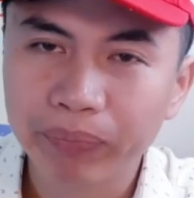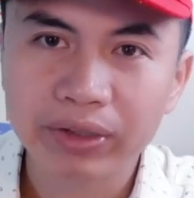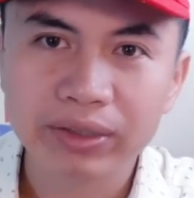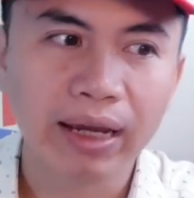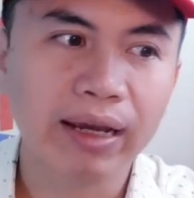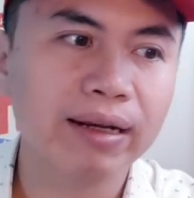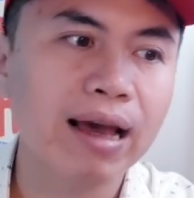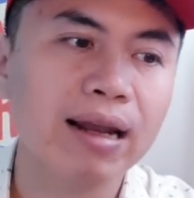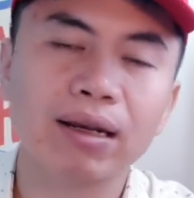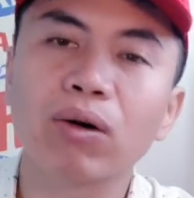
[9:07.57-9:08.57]
sẽ
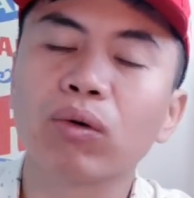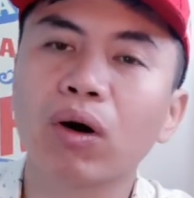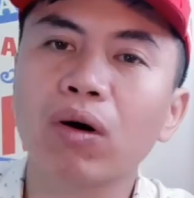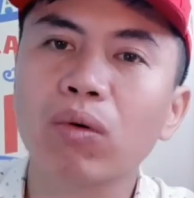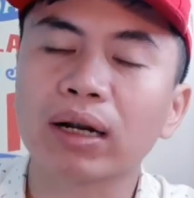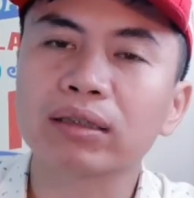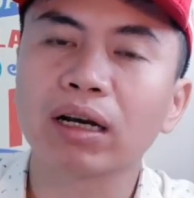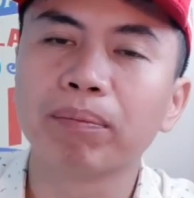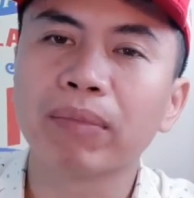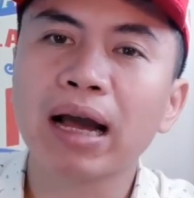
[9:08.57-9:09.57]
đạt đâu đó khoảng
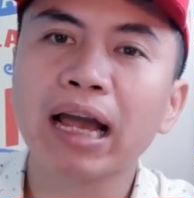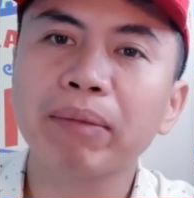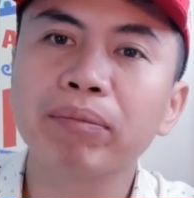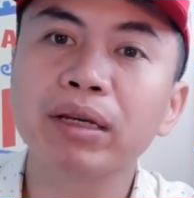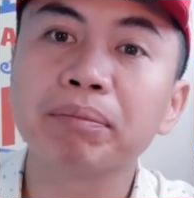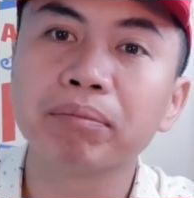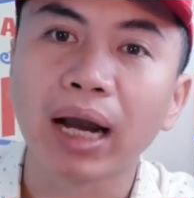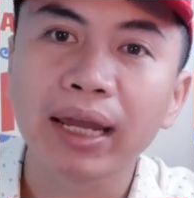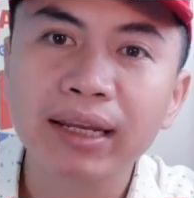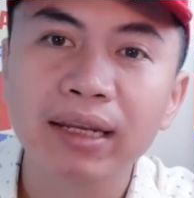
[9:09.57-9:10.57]
tầm
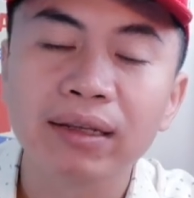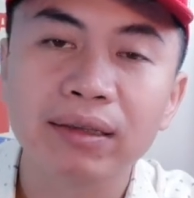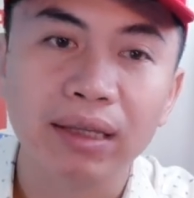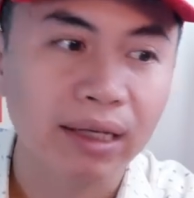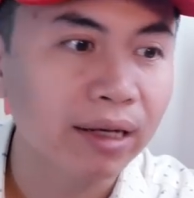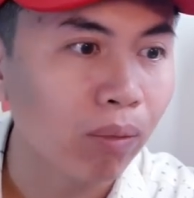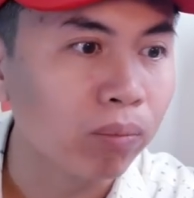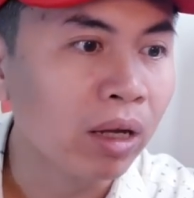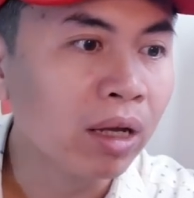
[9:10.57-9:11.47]
27.000 tỷ đồng